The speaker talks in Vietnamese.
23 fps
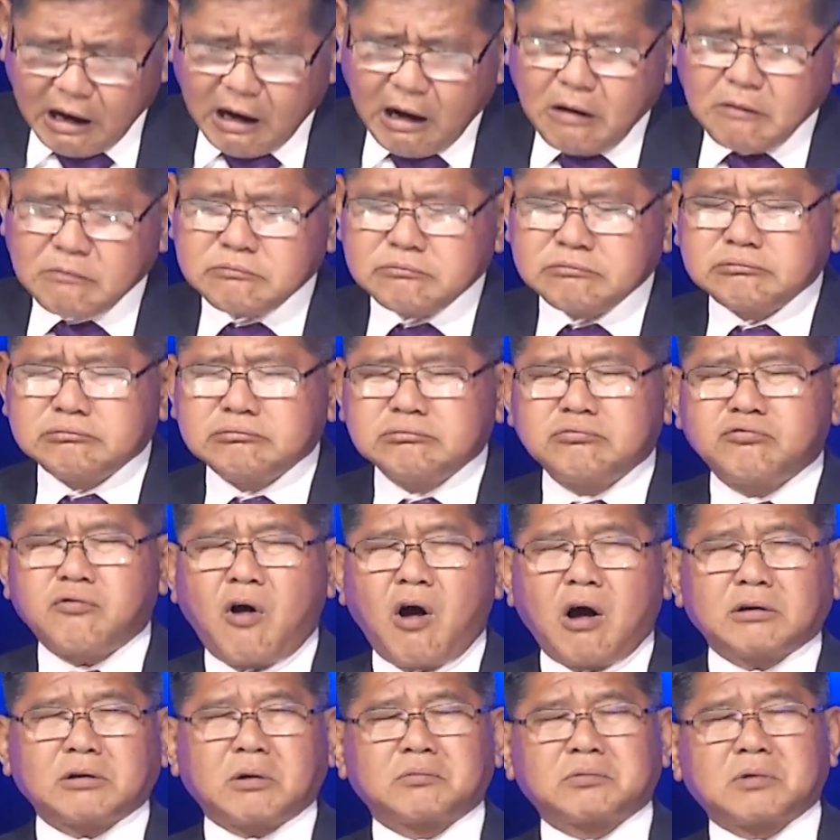ông
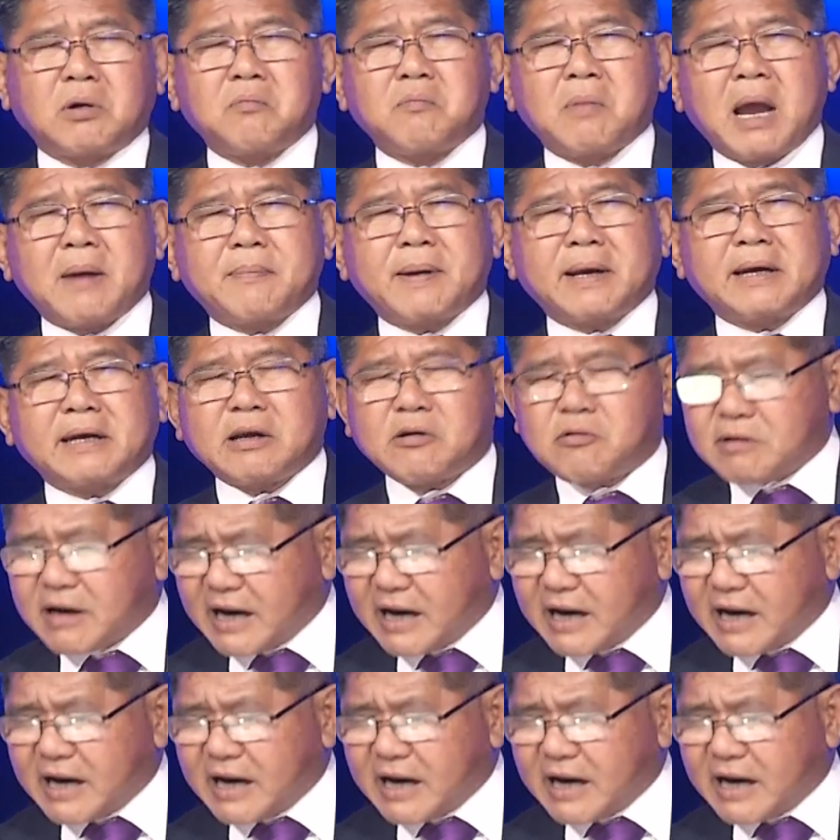phó Tổng thống Mike Pence đeo,